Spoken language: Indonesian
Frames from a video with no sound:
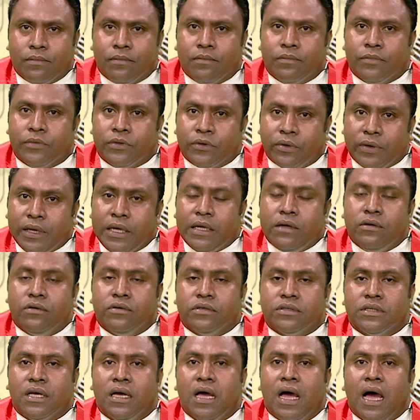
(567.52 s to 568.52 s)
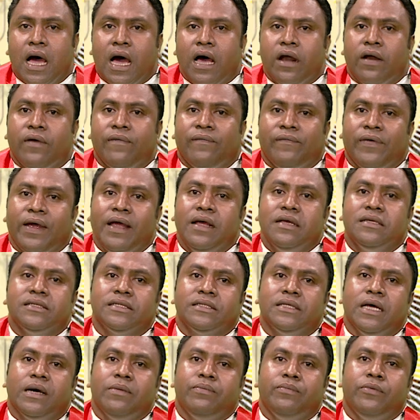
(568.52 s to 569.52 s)
pania,
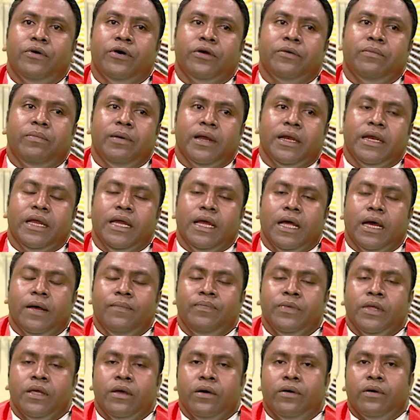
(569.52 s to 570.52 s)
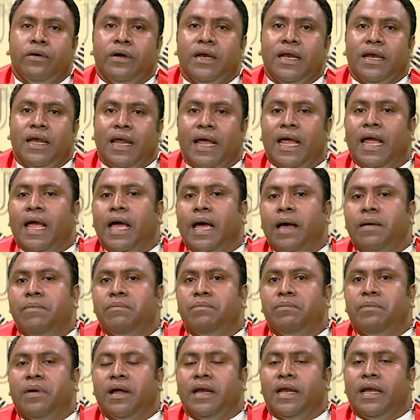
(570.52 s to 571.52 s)
halofesta botpania,
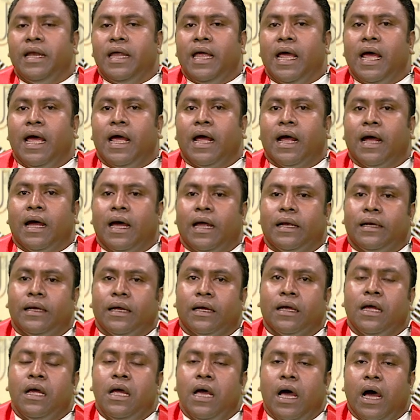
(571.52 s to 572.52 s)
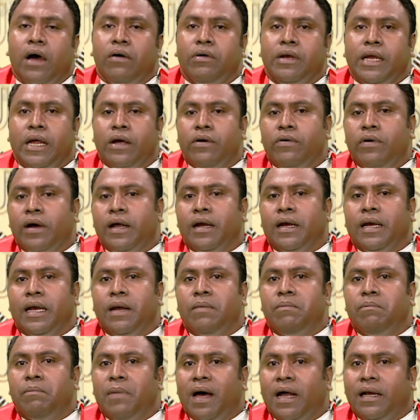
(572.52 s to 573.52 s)
hodideham baninean katak,
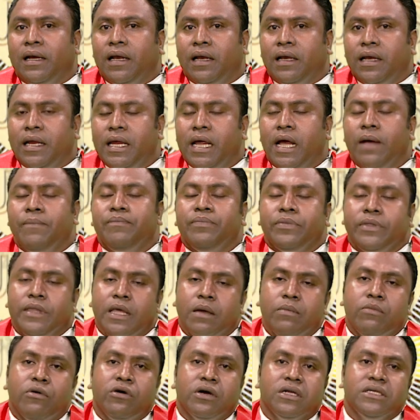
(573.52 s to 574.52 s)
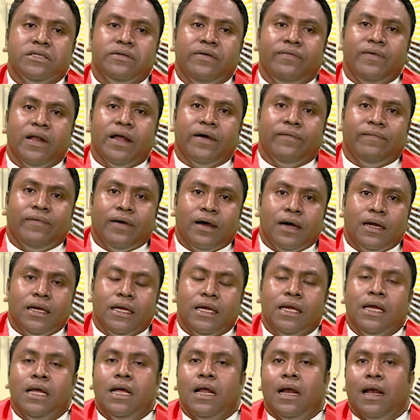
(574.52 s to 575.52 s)
hauneawanem matetia, ye moris
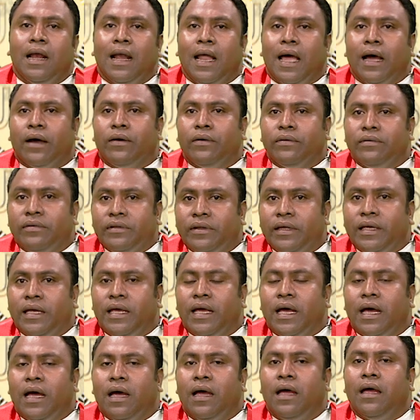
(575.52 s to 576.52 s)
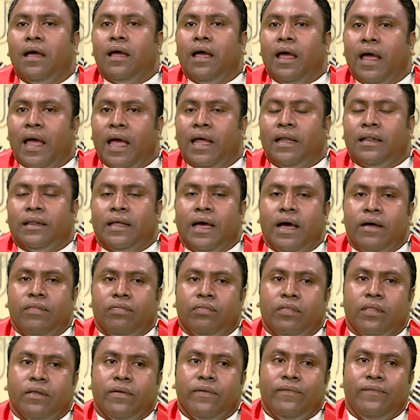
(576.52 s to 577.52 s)
filafali, lakontia
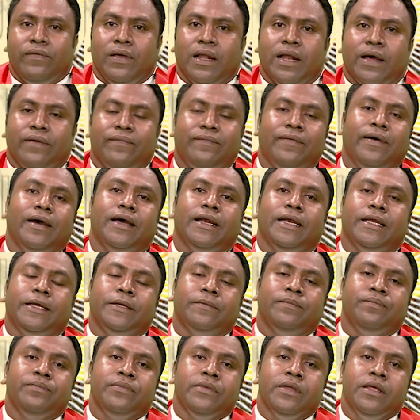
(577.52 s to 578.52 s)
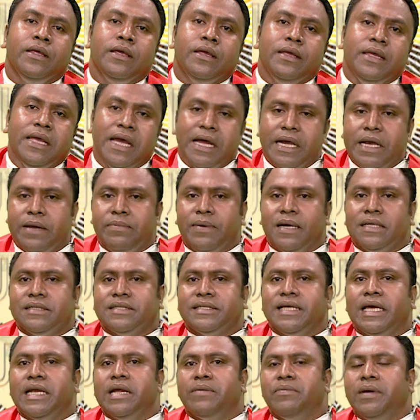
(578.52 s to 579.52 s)
hetan filafali. Ihaneba
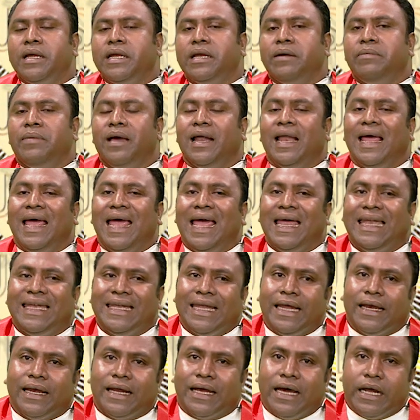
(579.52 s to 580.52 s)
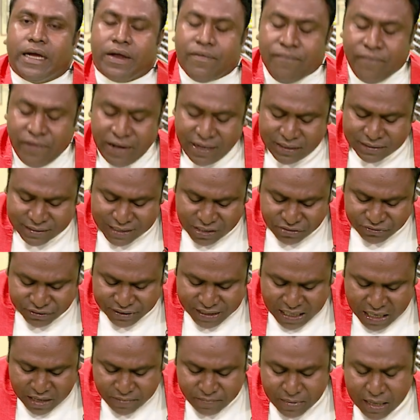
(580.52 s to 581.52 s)
sedam bela hetan, kara flexão
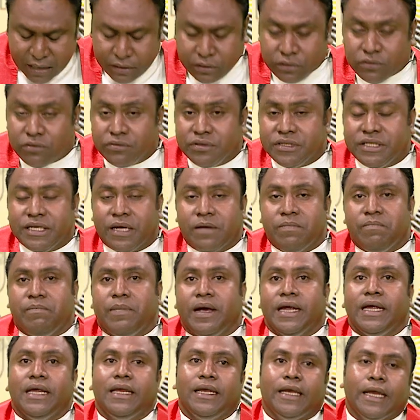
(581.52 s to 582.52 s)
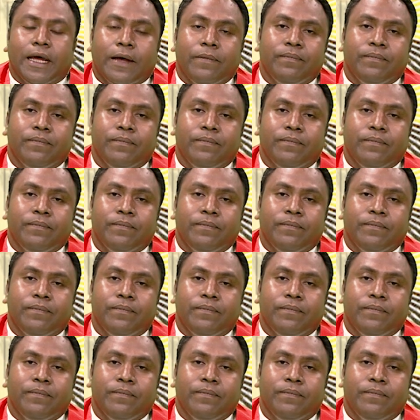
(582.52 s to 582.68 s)
sedam at hosik maita.